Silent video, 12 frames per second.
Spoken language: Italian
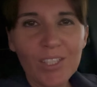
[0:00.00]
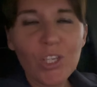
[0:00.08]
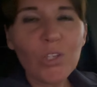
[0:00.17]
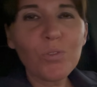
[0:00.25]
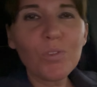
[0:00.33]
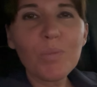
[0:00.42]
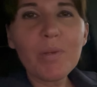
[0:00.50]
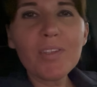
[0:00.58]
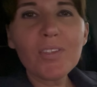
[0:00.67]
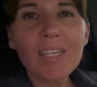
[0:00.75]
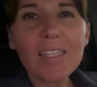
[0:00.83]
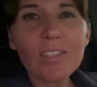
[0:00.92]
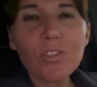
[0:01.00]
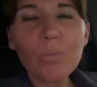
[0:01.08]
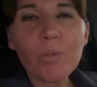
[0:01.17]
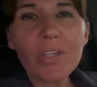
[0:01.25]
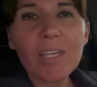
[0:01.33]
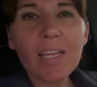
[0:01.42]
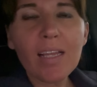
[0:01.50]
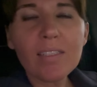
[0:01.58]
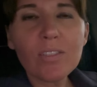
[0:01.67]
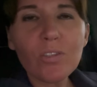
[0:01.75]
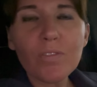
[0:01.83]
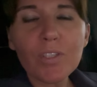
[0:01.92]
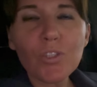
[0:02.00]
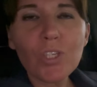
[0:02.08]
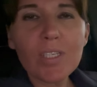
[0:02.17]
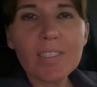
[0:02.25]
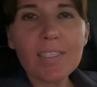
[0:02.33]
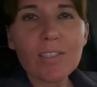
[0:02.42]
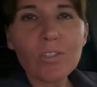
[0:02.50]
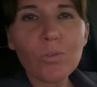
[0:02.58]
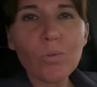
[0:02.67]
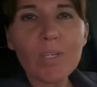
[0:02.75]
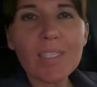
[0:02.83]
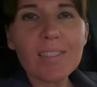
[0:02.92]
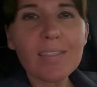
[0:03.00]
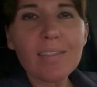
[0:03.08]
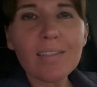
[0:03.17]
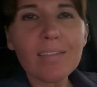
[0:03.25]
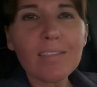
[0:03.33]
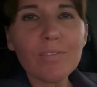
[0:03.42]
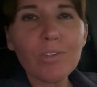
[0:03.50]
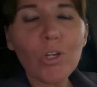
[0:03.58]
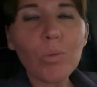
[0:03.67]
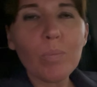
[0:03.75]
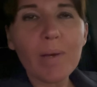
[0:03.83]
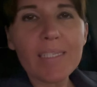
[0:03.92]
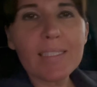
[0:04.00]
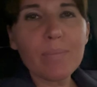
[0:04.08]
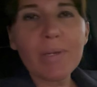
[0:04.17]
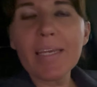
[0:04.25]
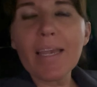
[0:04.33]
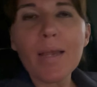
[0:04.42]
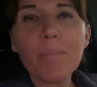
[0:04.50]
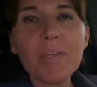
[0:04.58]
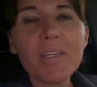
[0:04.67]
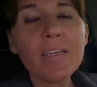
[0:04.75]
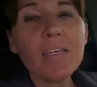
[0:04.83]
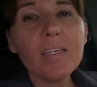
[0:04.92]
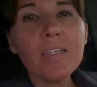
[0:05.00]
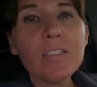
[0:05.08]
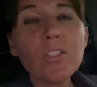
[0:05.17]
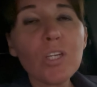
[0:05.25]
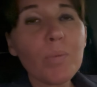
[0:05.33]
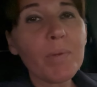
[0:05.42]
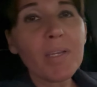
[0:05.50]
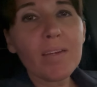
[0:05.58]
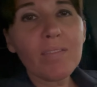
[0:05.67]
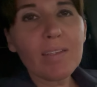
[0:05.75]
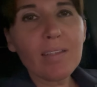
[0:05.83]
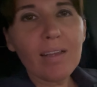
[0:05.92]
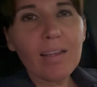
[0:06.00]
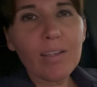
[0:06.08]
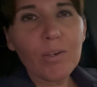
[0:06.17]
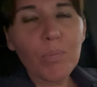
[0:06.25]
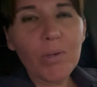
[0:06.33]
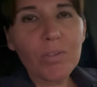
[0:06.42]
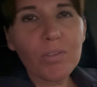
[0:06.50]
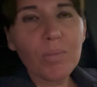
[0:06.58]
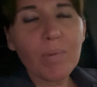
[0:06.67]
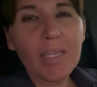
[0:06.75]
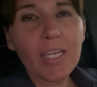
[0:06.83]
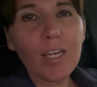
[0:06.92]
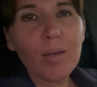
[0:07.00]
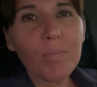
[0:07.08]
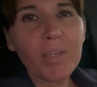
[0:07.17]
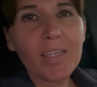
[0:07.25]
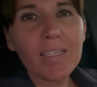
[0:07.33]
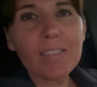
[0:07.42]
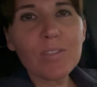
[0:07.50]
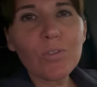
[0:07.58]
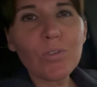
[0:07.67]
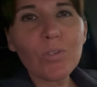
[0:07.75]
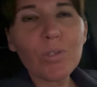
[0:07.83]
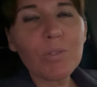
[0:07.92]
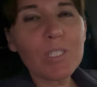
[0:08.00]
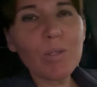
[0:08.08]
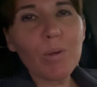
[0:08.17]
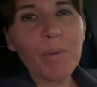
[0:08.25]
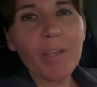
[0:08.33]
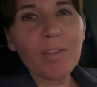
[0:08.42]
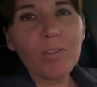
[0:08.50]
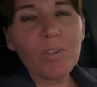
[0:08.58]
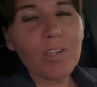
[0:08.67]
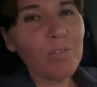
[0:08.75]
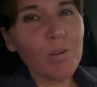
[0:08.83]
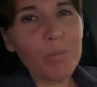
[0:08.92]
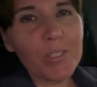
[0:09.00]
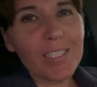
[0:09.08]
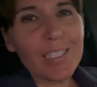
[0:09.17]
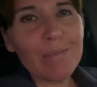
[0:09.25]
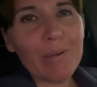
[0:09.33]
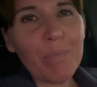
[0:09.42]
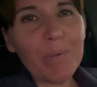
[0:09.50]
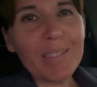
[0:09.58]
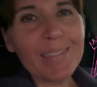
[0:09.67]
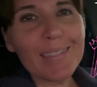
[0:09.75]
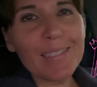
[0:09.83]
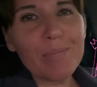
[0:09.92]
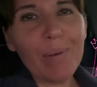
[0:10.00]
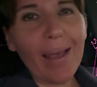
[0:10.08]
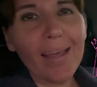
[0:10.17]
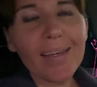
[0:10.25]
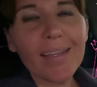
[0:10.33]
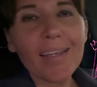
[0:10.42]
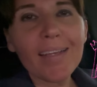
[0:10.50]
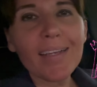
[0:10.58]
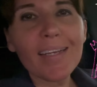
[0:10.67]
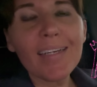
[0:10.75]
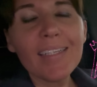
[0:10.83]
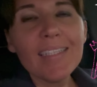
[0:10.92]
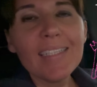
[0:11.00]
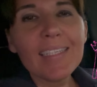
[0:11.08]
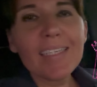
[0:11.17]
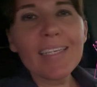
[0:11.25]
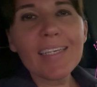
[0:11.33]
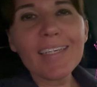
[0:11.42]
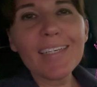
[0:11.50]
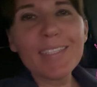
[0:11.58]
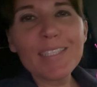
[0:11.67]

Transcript: Ciao a tutti, bentornati sul mio canale, sono Francesca, sono un assistente di volo base Miami sono appena arrivata all'aeroporto di Miami e sono in questo momento nel famosissimo Princess Parking che